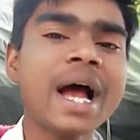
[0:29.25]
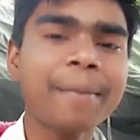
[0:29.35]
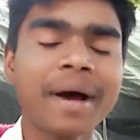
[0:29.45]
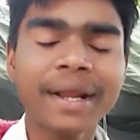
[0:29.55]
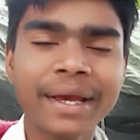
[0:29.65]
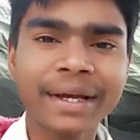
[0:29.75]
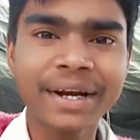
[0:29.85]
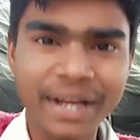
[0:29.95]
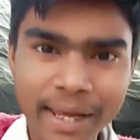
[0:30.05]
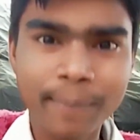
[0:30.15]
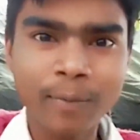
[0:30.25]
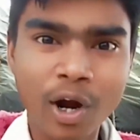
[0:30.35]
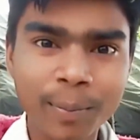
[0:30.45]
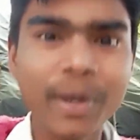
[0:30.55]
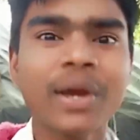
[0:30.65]
का हमारे एक नए
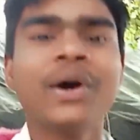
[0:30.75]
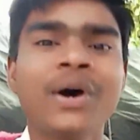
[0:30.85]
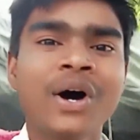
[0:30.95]
ब्लॉग में